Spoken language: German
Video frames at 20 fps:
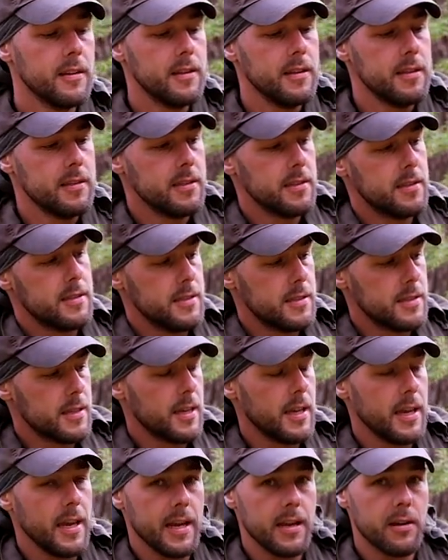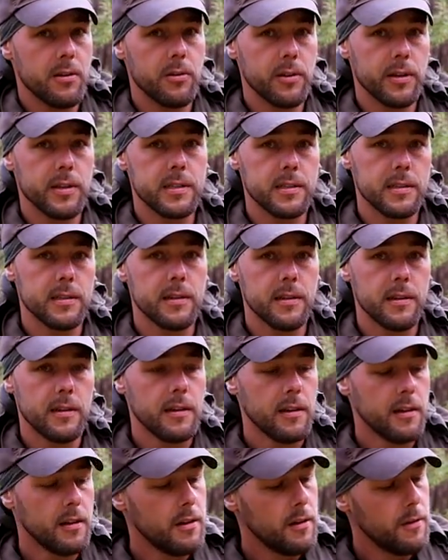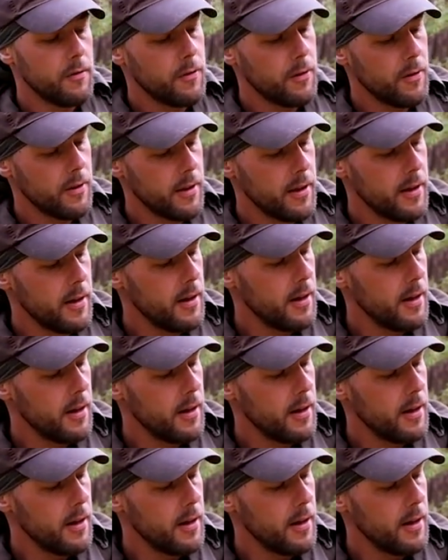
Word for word: Das ist das Kernholz von